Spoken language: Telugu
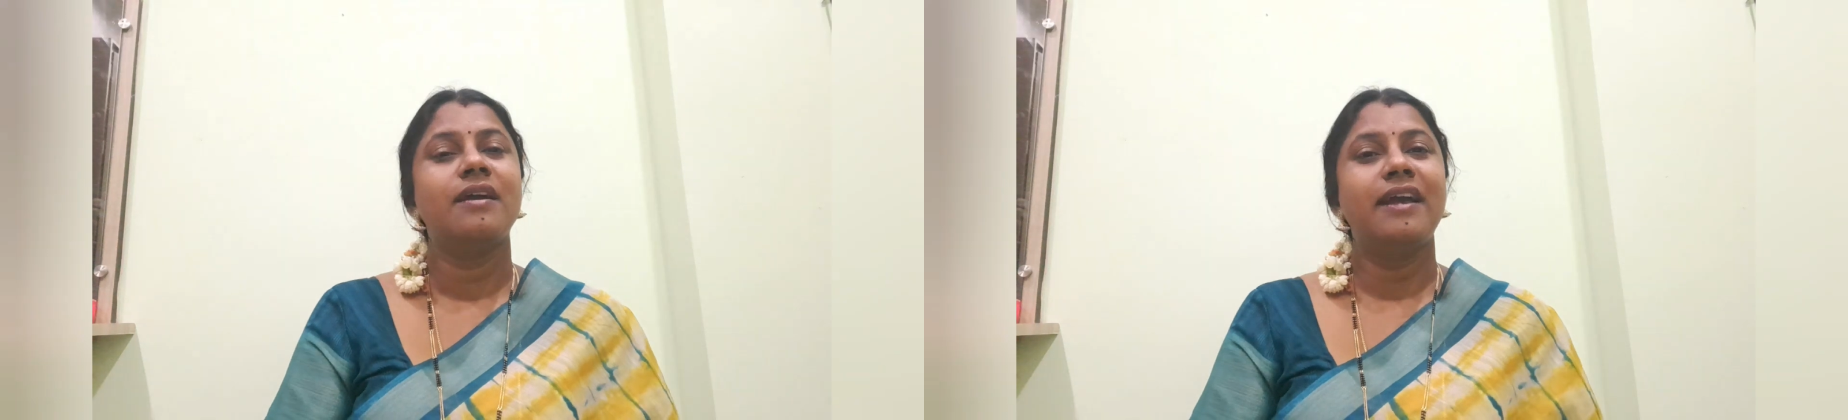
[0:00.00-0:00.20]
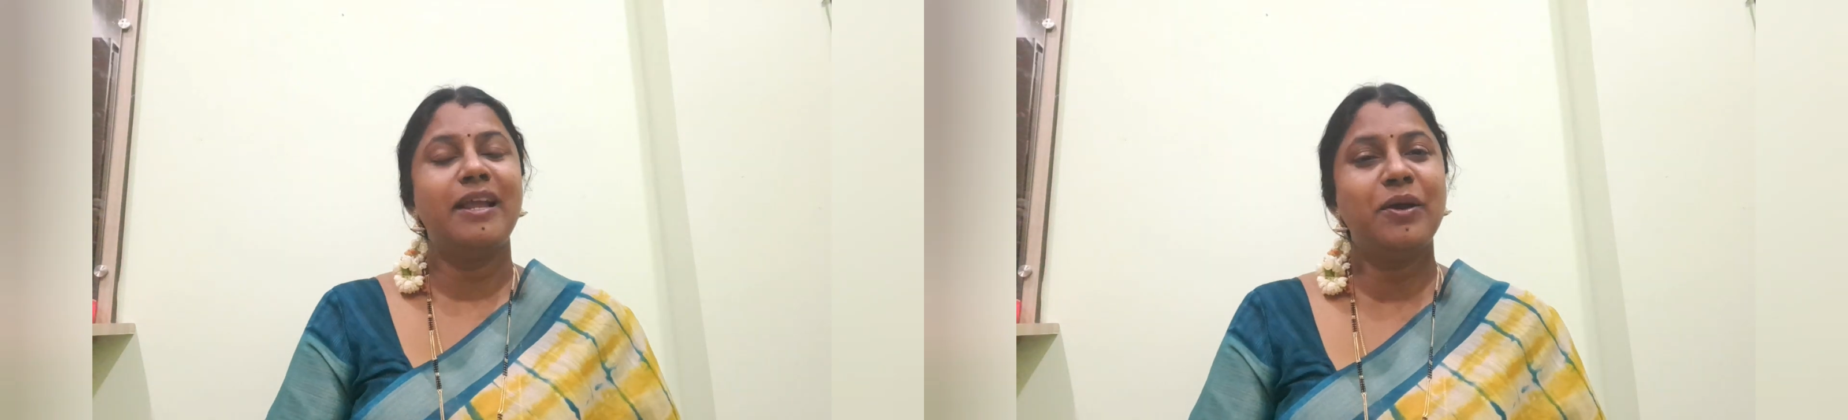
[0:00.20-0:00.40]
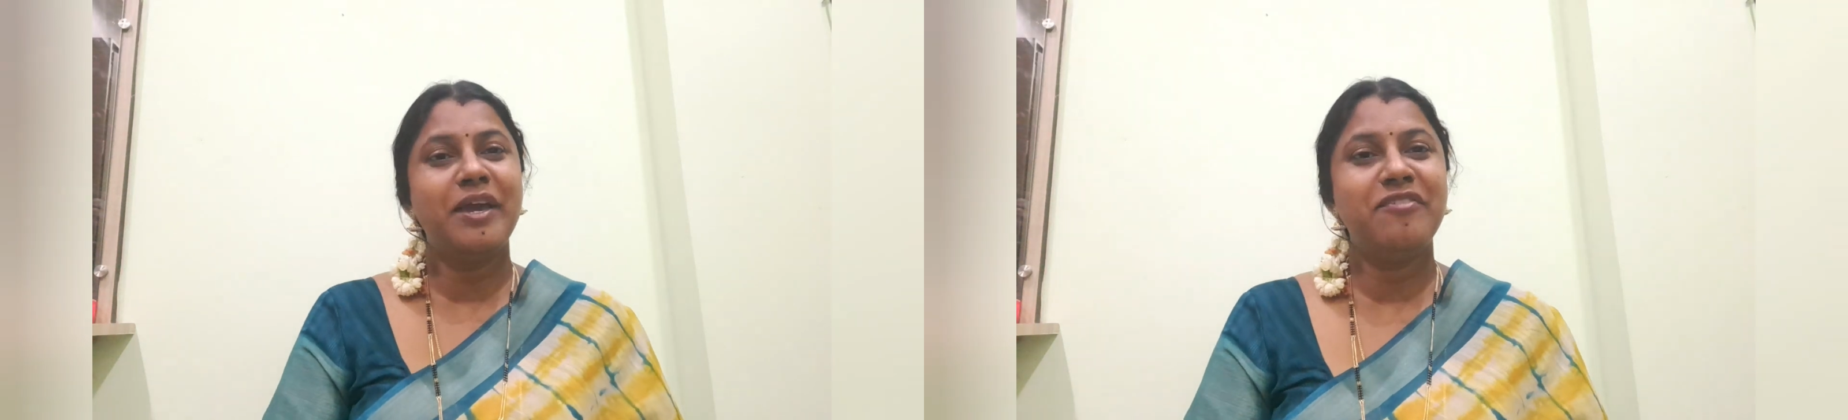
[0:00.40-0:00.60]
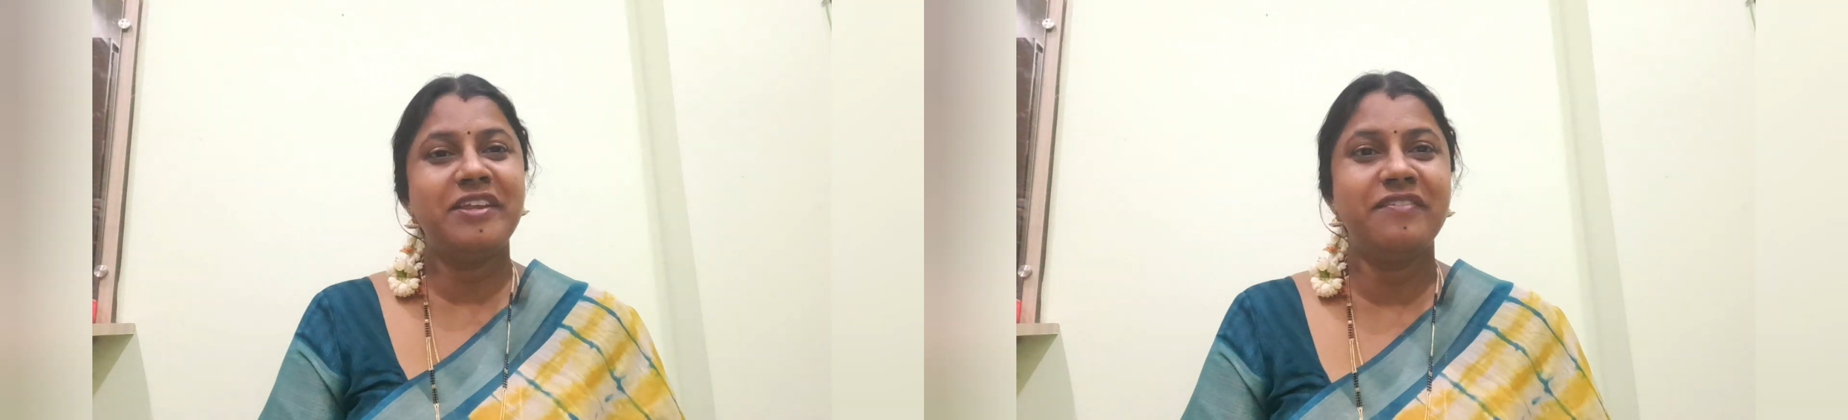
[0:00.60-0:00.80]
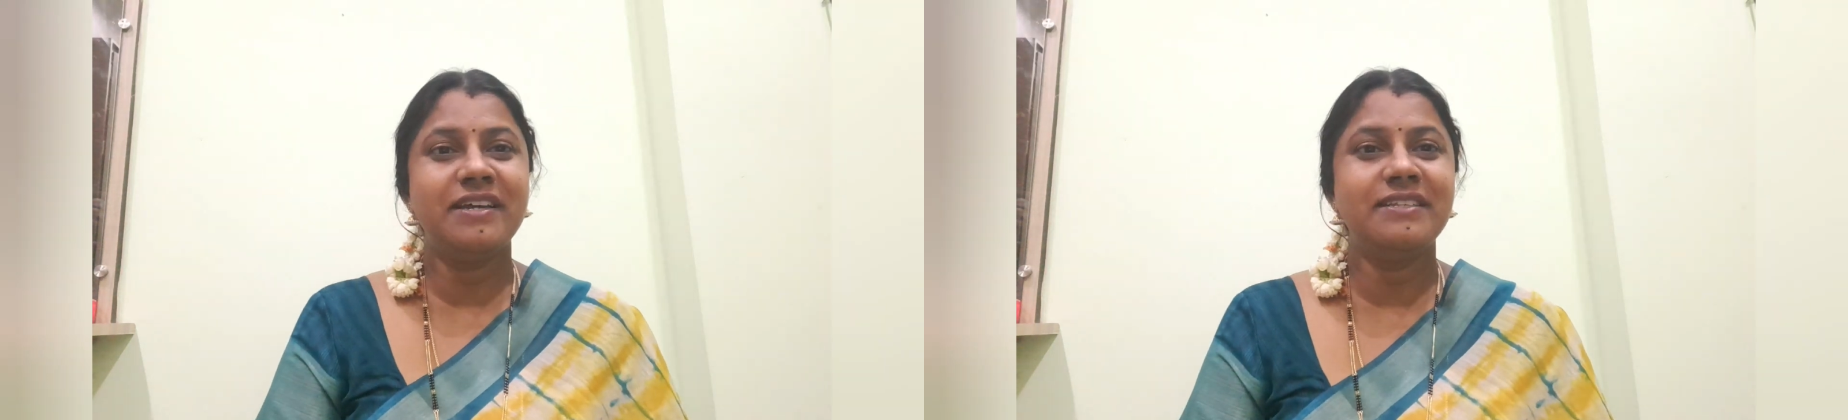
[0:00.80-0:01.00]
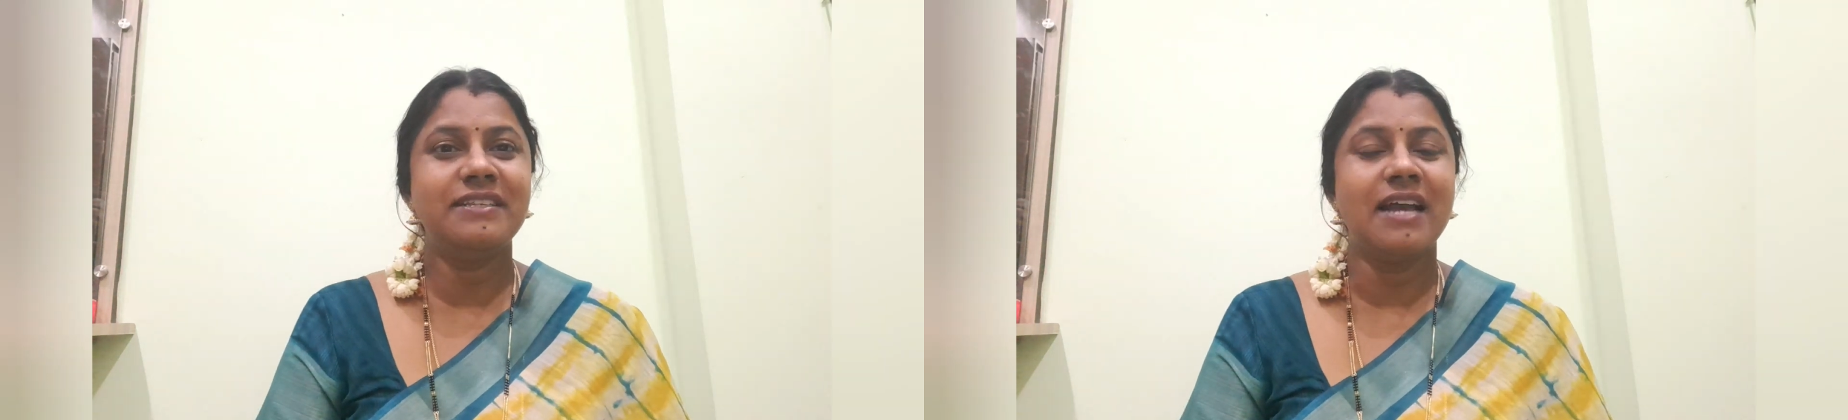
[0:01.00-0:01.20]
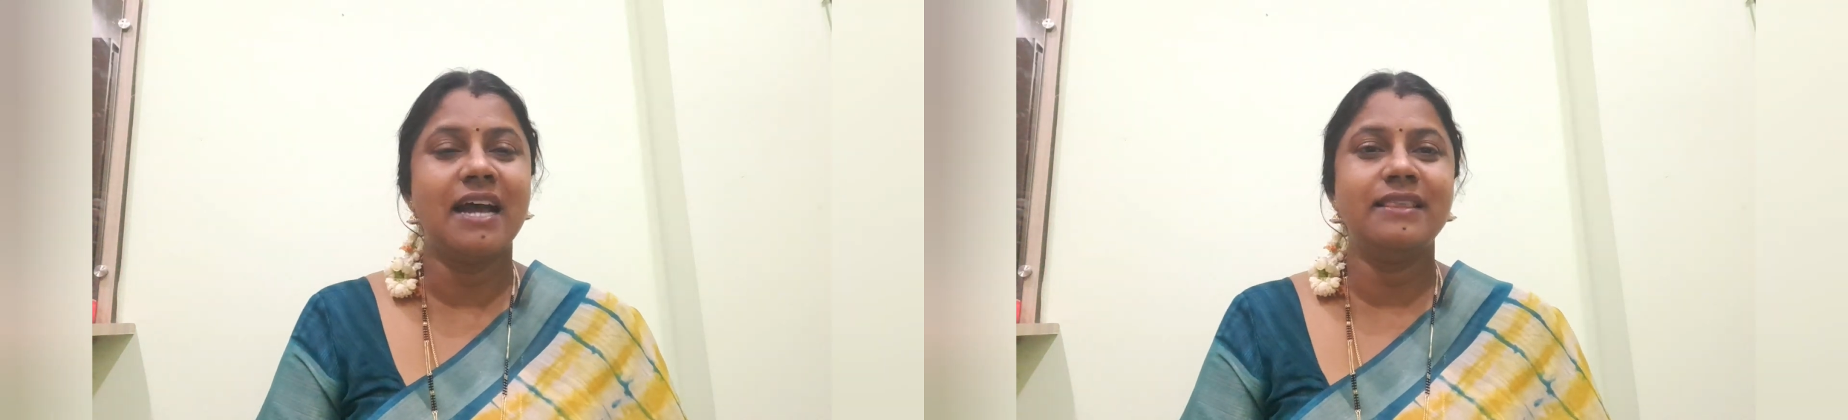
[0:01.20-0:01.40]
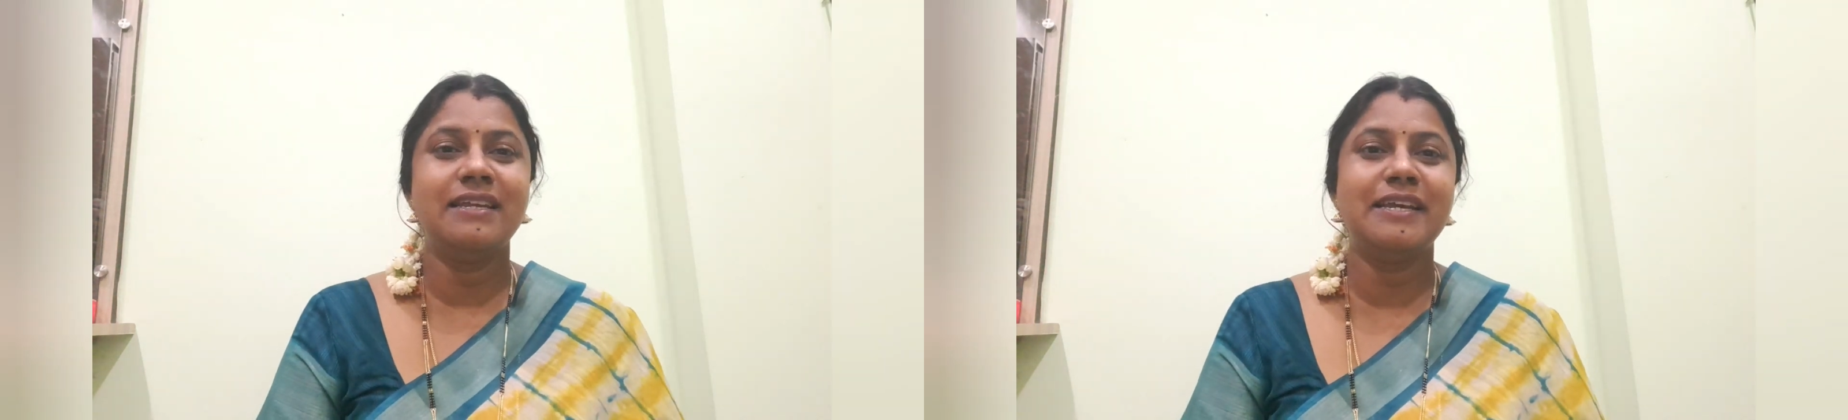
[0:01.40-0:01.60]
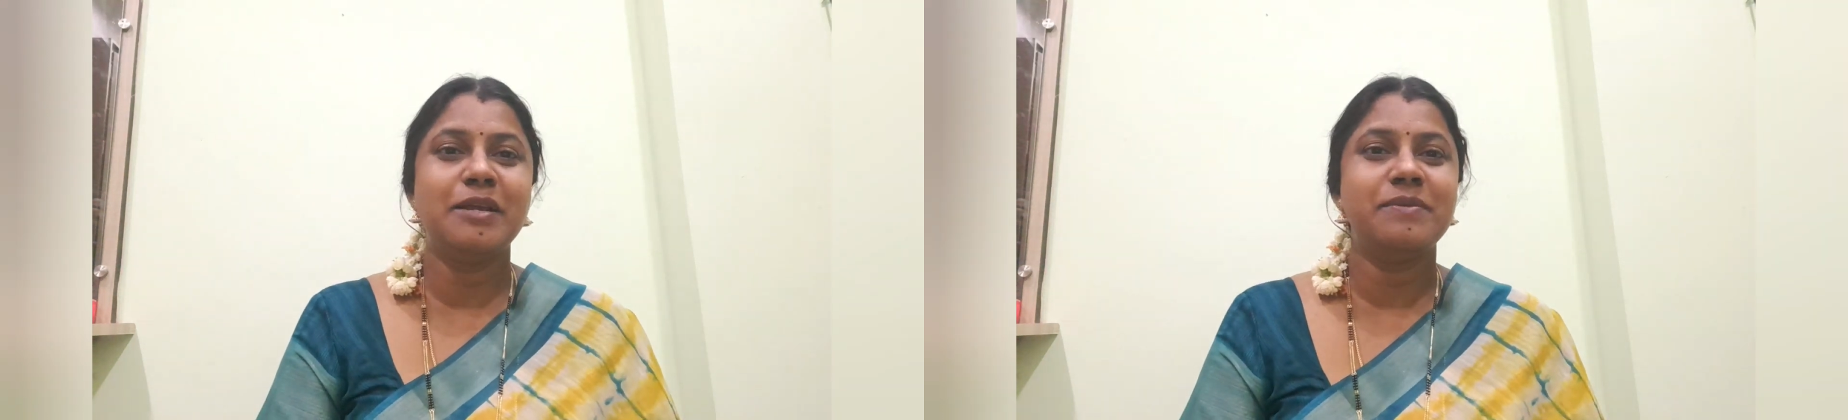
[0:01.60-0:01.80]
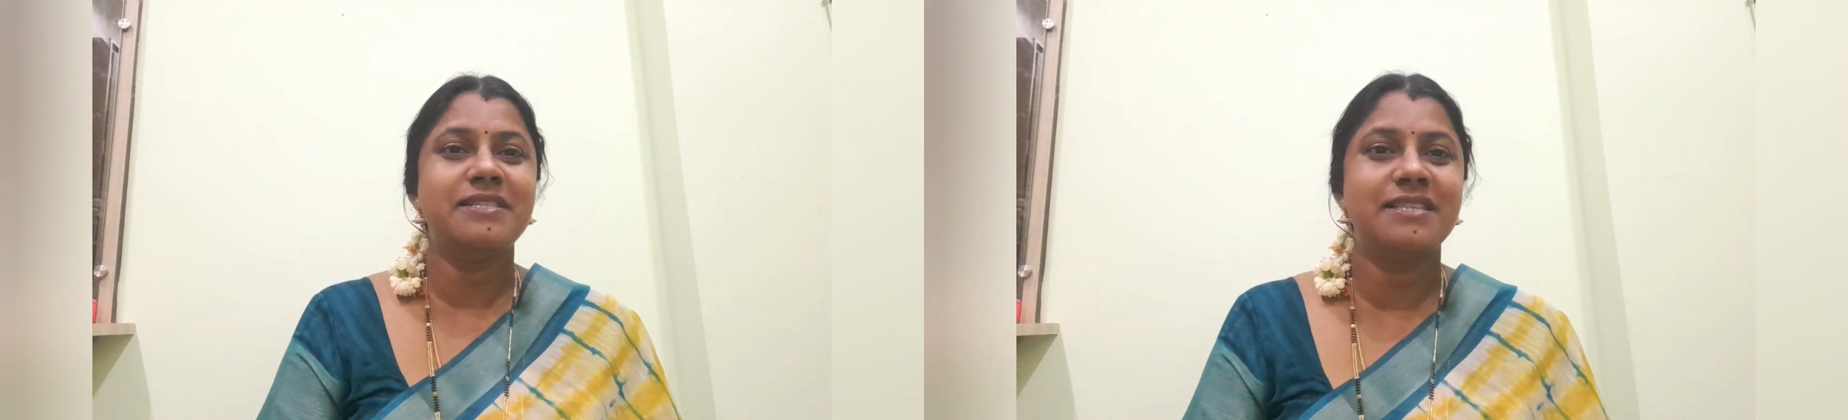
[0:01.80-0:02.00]
హలో ఎవ్రీవన్ అందరికీ
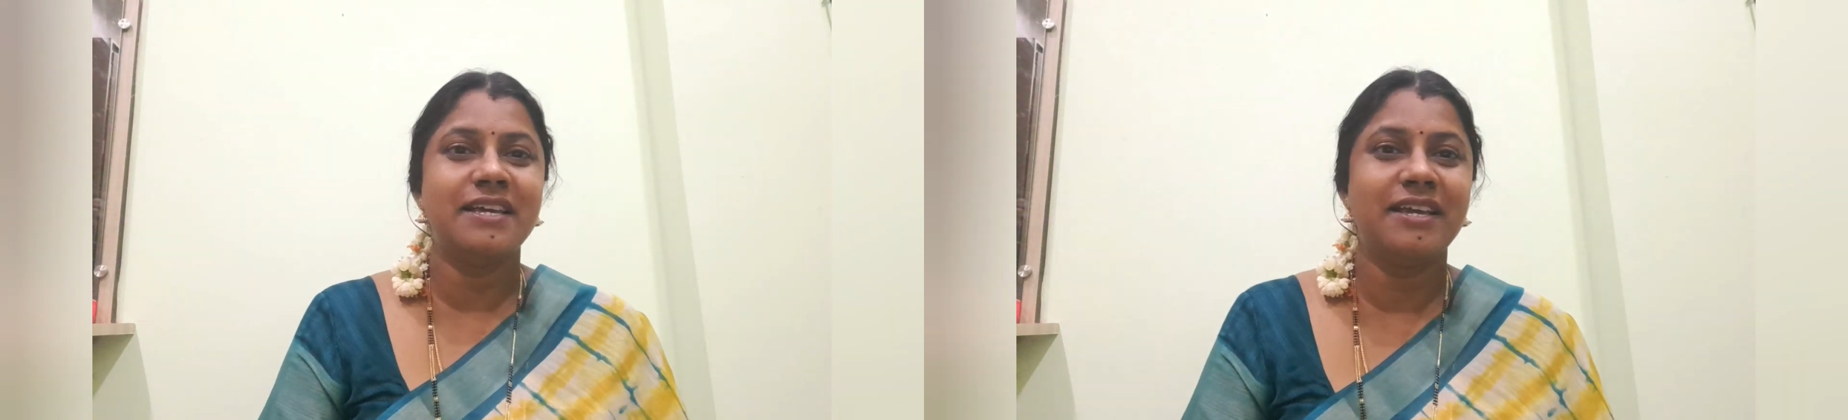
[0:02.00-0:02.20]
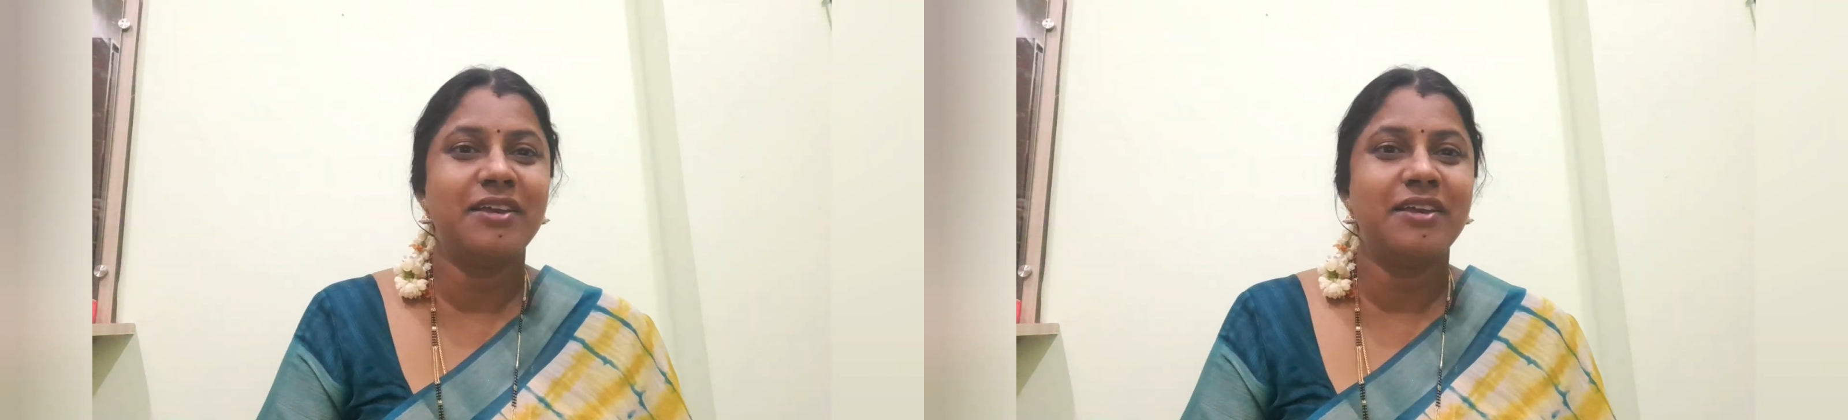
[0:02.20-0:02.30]
నమస్తే